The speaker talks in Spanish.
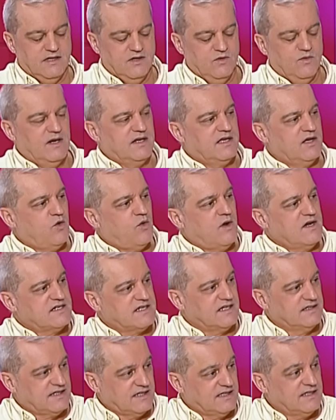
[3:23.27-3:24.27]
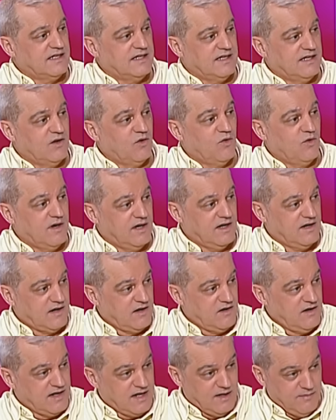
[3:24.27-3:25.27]
igual que Juan se entretiene en el,
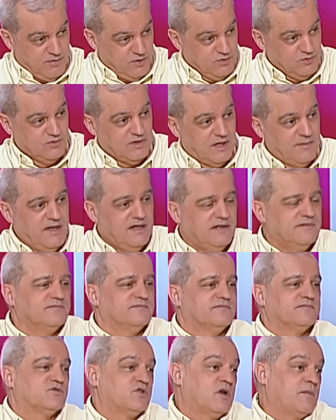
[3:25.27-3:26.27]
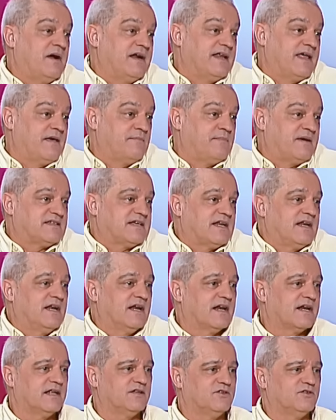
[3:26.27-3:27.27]
en el campo, tú también. Una manera de pasar el
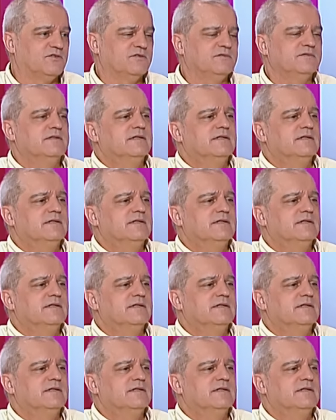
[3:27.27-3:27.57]
rato, ¿no?